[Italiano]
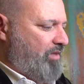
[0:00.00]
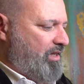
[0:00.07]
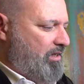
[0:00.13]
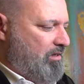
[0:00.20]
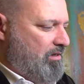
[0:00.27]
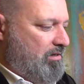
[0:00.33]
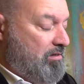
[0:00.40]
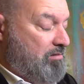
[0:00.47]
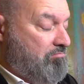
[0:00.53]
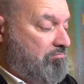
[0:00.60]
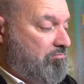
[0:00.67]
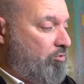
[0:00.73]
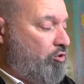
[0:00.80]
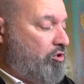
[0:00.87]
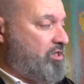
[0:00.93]
Eh,
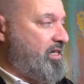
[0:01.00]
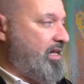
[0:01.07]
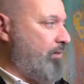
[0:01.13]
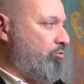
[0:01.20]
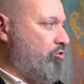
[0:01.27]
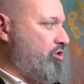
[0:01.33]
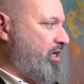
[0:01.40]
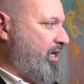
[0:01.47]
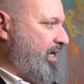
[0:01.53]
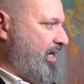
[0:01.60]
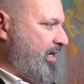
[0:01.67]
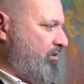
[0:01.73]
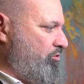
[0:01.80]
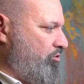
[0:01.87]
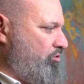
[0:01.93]
noi stiamo
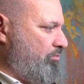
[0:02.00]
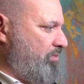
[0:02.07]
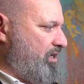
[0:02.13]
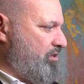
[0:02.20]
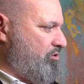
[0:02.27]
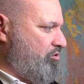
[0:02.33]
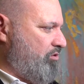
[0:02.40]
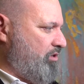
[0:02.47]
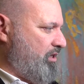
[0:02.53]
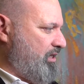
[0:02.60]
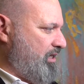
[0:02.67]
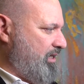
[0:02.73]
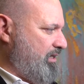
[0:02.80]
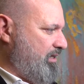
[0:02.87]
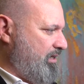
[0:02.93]
cercando come regione
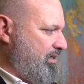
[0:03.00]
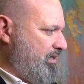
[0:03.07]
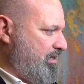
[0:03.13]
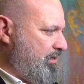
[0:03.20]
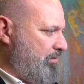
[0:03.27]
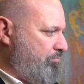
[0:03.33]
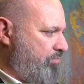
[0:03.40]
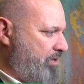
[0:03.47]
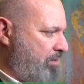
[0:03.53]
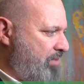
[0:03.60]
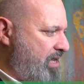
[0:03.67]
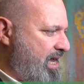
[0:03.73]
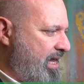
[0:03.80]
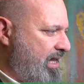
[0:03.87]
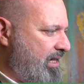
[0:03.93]
di, di, di,
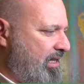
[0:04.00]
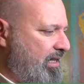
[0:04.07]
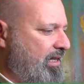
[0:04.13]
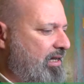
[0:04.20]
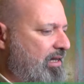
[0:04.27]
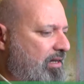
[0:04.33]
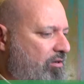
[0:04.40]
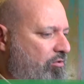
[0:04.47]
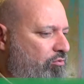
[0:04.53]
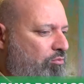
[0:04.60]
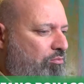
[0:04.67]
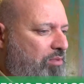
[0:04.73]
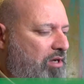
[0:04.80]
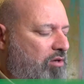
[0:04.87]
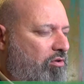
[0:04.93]
premiare con un
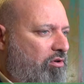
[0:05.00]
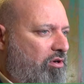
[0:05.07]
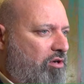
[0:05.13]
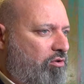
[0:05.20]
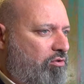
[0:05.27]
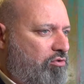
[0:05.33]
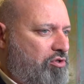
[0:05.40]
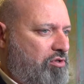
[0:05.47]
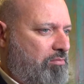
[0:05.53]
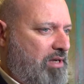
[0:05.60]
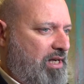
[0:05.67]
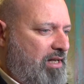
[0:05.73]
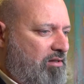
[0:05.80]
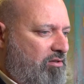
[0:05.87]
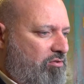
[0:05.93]
piccolo
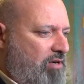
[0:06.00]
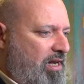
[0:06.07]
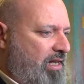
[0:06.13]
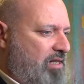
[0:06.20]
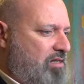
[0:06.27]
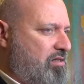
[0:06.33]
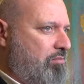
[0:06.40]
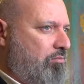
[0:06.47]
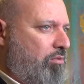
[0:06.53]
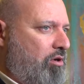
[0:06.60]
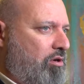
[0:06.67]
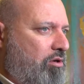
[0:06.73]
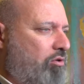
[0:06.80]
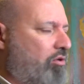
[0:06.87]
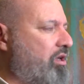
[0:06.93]
riconoscimento, anche
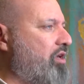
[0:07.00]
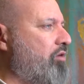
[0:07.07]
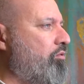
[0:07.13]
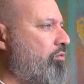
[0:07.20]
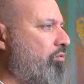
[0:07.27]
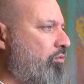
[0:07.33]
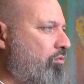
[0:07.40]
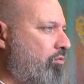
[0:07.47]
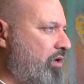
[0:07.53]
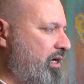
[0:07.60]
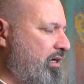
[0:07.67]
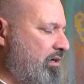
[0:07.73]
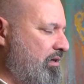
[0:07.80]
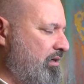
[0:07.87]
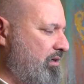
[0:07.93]
simbolico, chiunque,
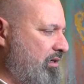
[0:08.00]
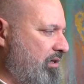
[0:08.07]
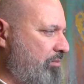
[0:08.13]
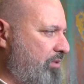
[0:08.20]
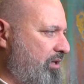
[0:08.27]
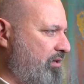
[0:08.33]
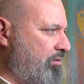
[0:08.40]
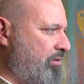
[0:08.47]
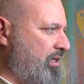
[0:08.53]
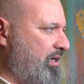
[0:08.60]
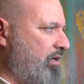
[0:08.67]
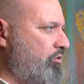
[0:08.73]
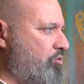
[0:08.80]
indipendentemente dallo